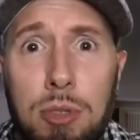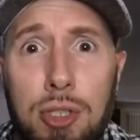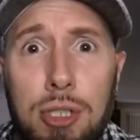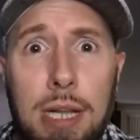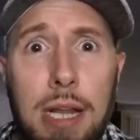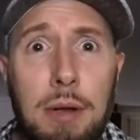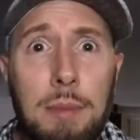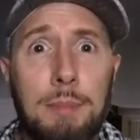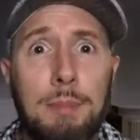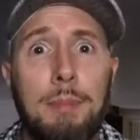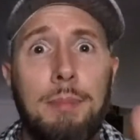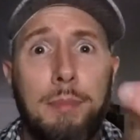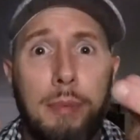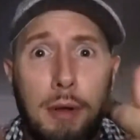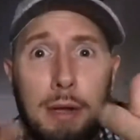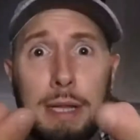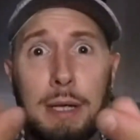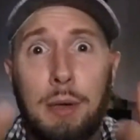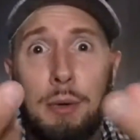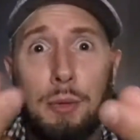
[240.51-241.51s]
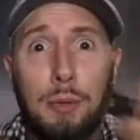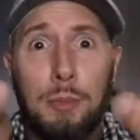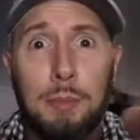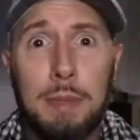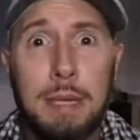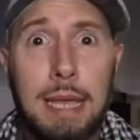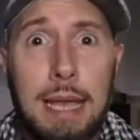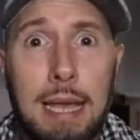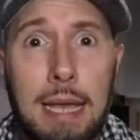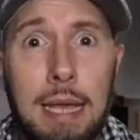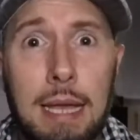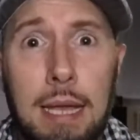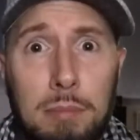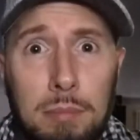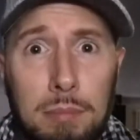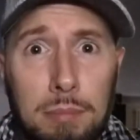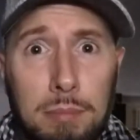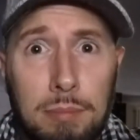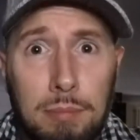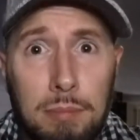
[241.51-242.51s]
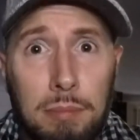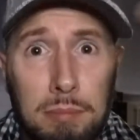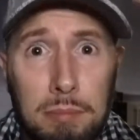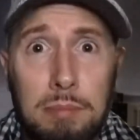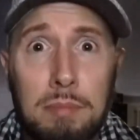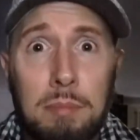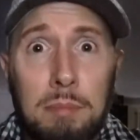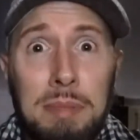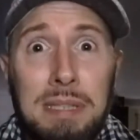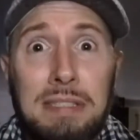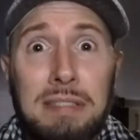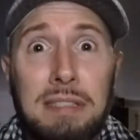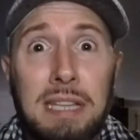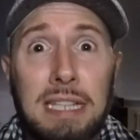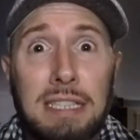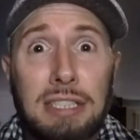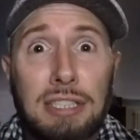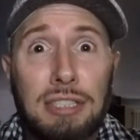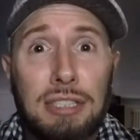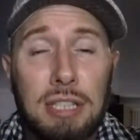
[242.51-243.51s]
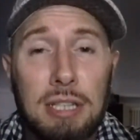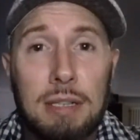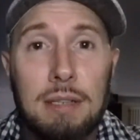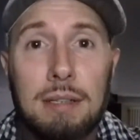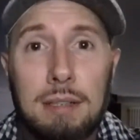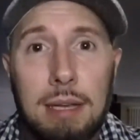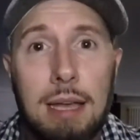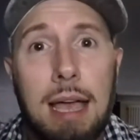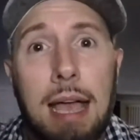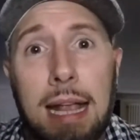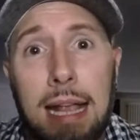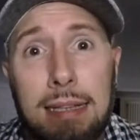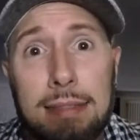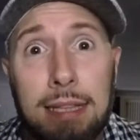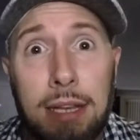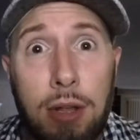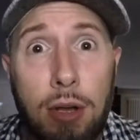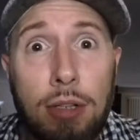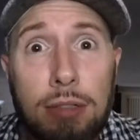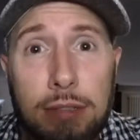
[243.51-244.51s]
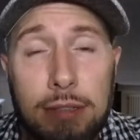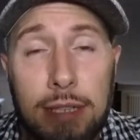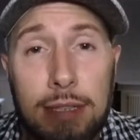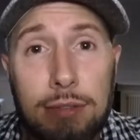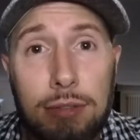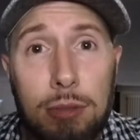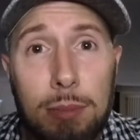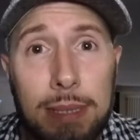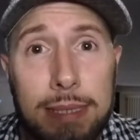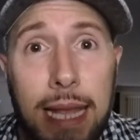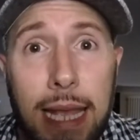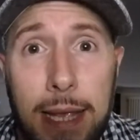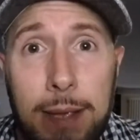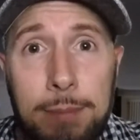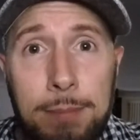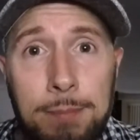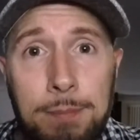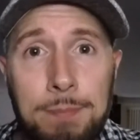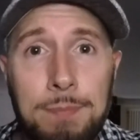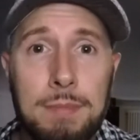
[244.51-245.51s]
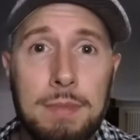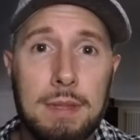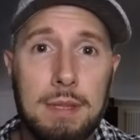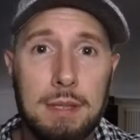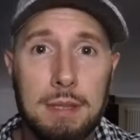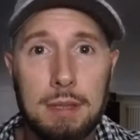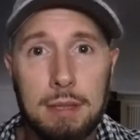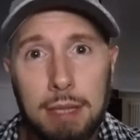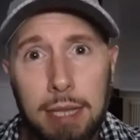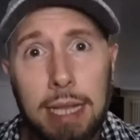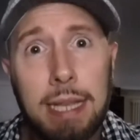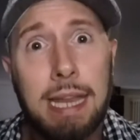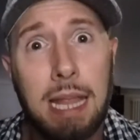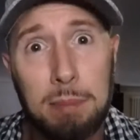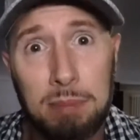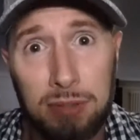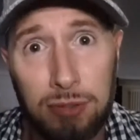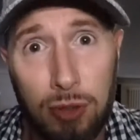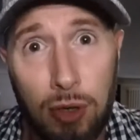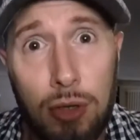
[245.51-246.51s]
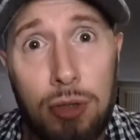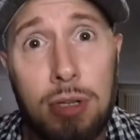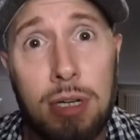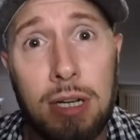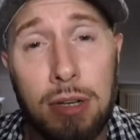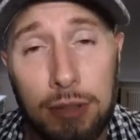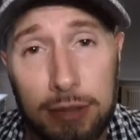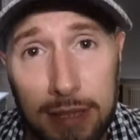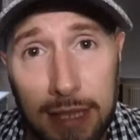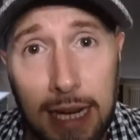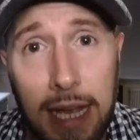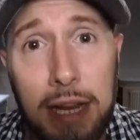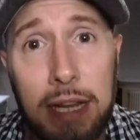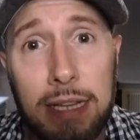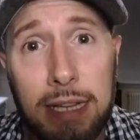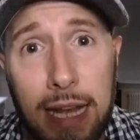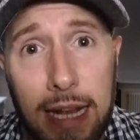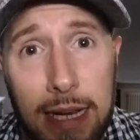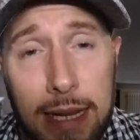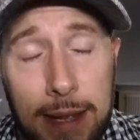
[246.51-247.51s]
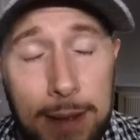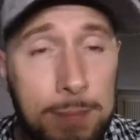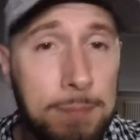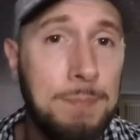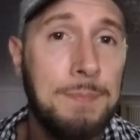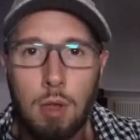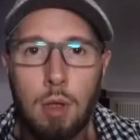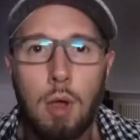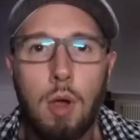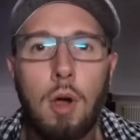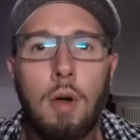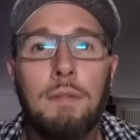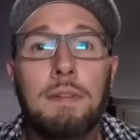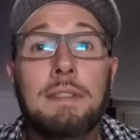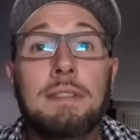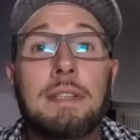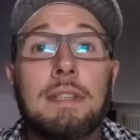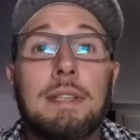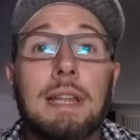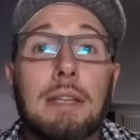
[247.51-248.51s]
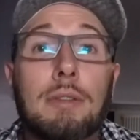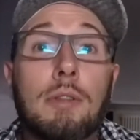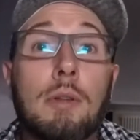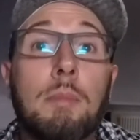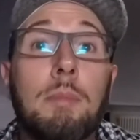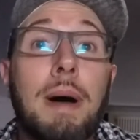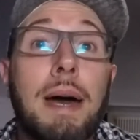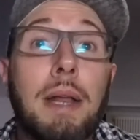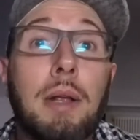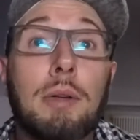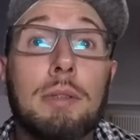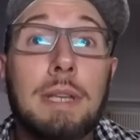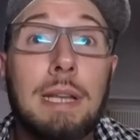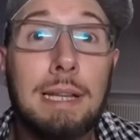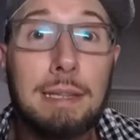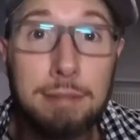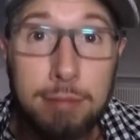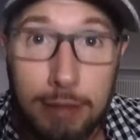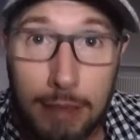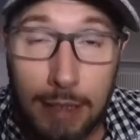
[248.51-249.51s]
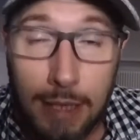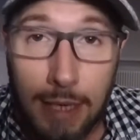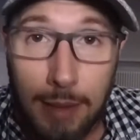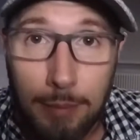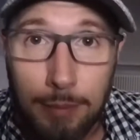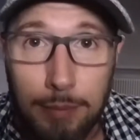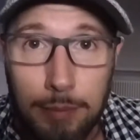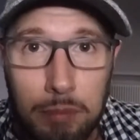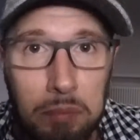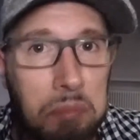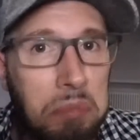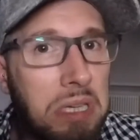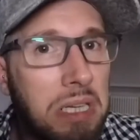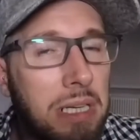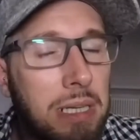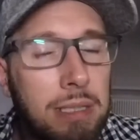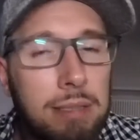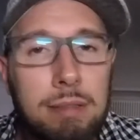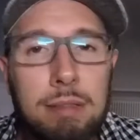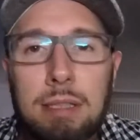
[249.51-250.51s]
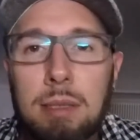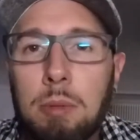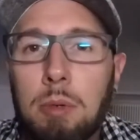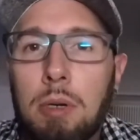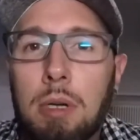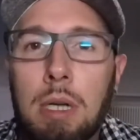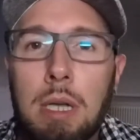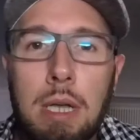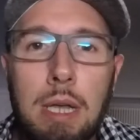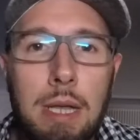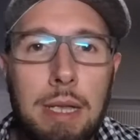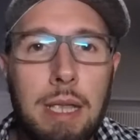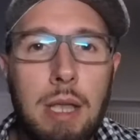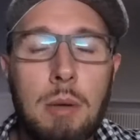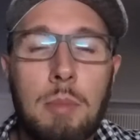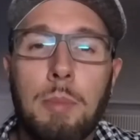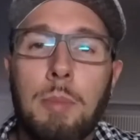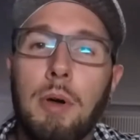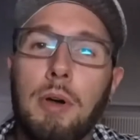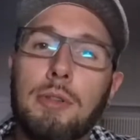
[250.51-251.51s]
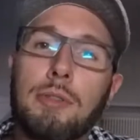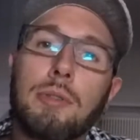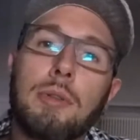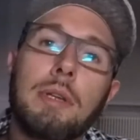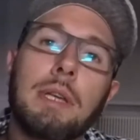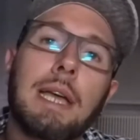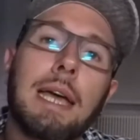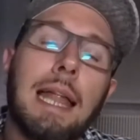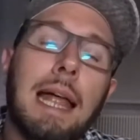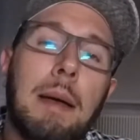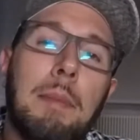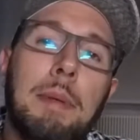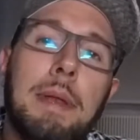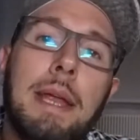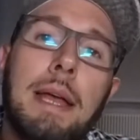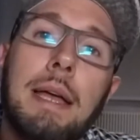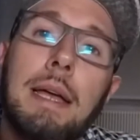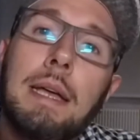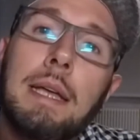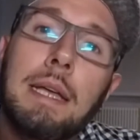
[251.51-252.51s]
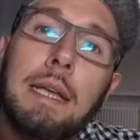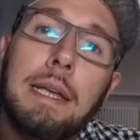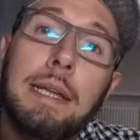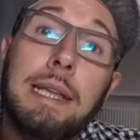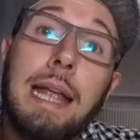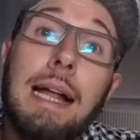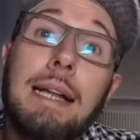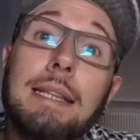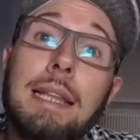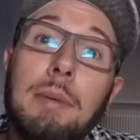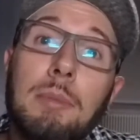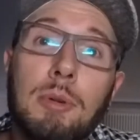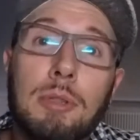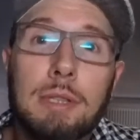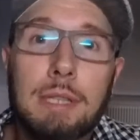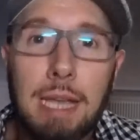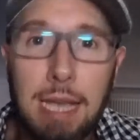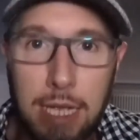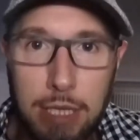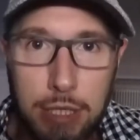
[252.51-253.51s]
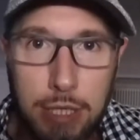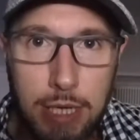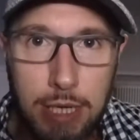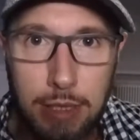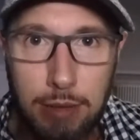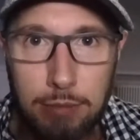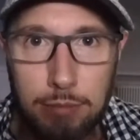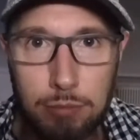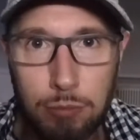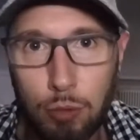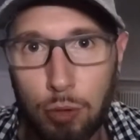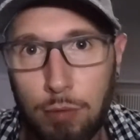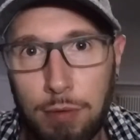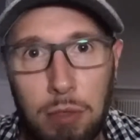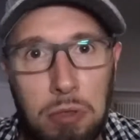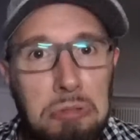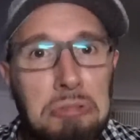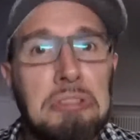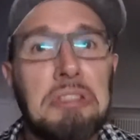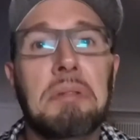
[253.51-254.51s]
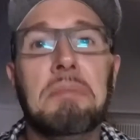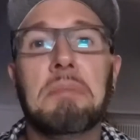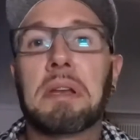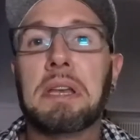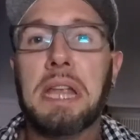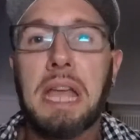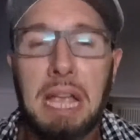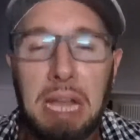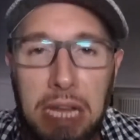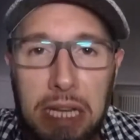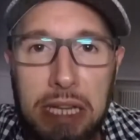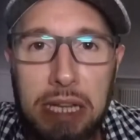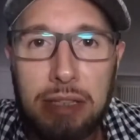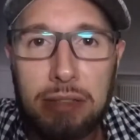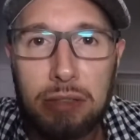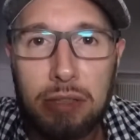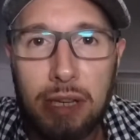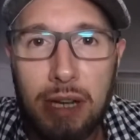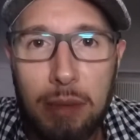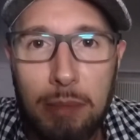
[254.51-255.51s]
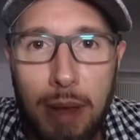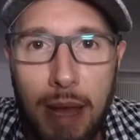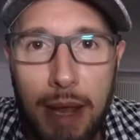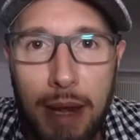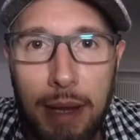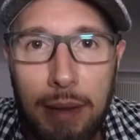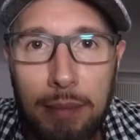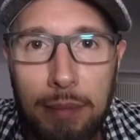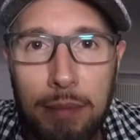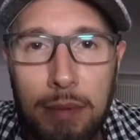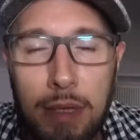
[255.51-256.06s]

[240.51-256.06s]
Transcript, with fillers: girare un po' l'economia business a casa nostra, insomma, dai. Chi ne ha bisogno della nostra cara Italia? Ho visitato il Parco della Sila, bellissimo, che è un posto in Calabria, in alta montagna, dove non sembra neanche di essere al mare.